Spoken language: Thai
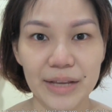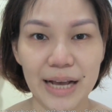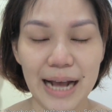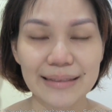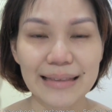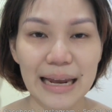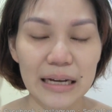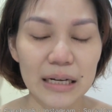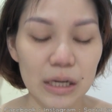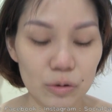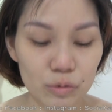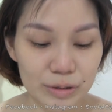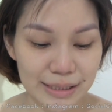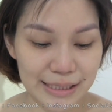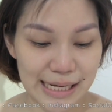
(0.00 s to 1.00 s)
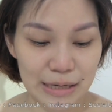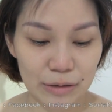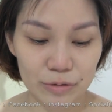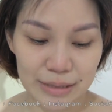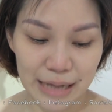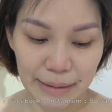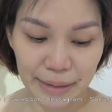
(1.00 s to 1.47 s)
นะคะ แต่ถ้าเกิดคุณชิน
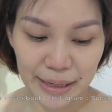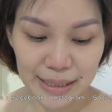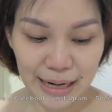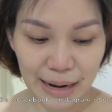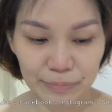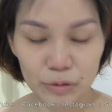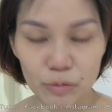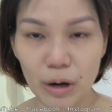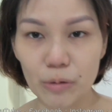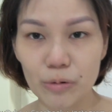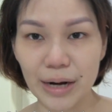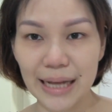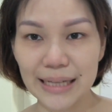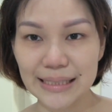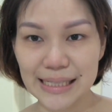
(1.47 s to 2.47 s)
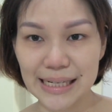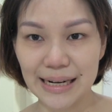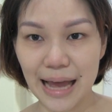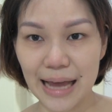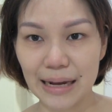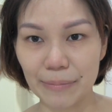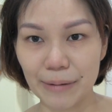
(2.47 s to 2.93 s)
คุณสามารถที่ทํทำตัวคุณให้ชิน
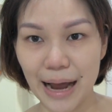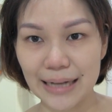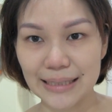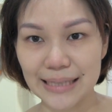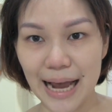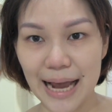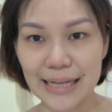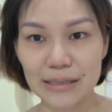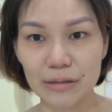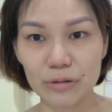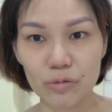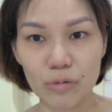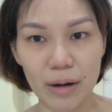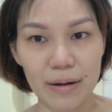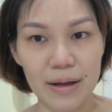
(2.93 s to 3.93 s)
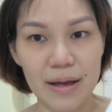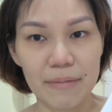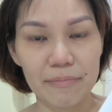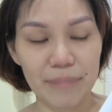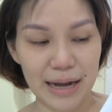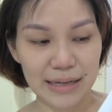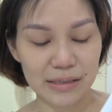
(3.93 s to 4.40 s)
ได้กับการใช้เจ้าตัว
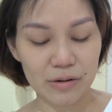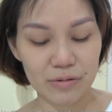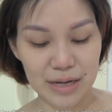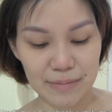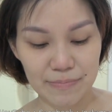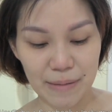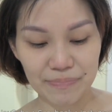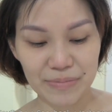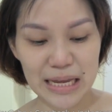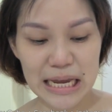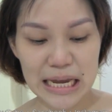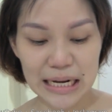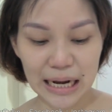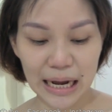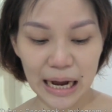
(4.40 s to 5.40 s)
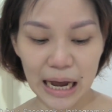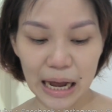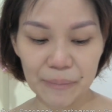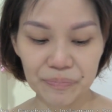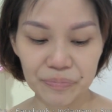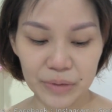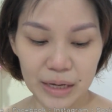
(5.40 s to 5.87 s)
แปลงโซนิกแบบนี้นะคะ
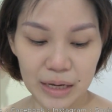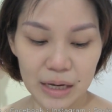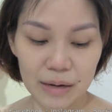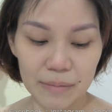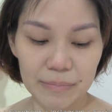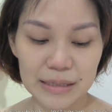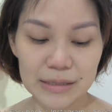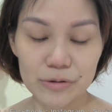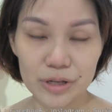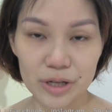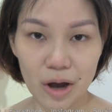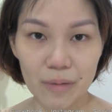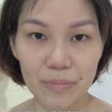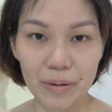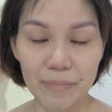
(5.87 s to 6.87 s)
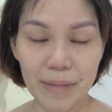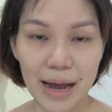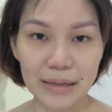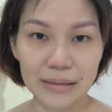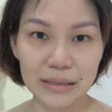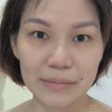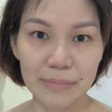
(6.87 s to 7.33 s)
มันสุดยอด
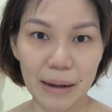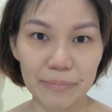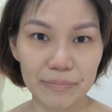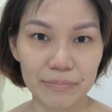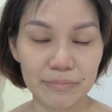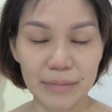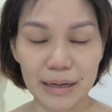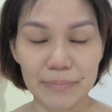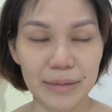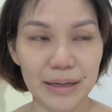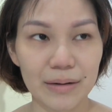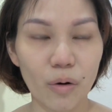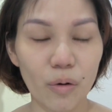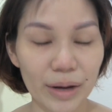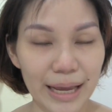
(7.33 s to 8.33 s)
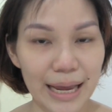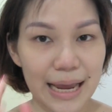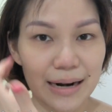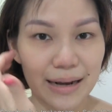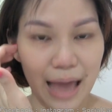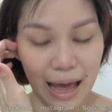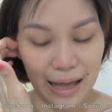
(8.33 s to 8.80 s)
มาก ๆ คือแบบมันมันโอเค
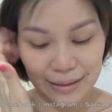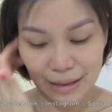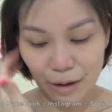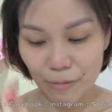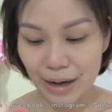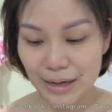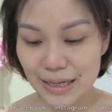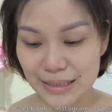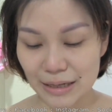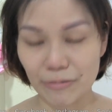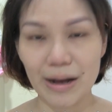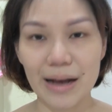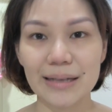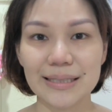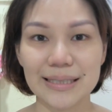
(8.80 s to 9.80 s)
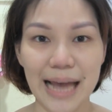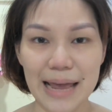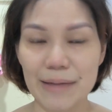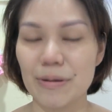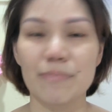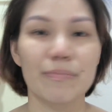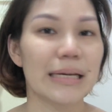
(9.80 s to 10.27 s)
เลยอะแต่ว่าเนื่องจากว่าใจ
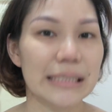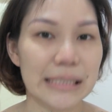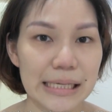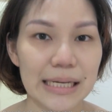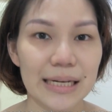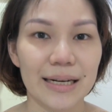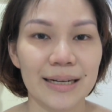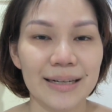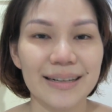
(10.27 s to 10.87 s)
พิมไม่ชิน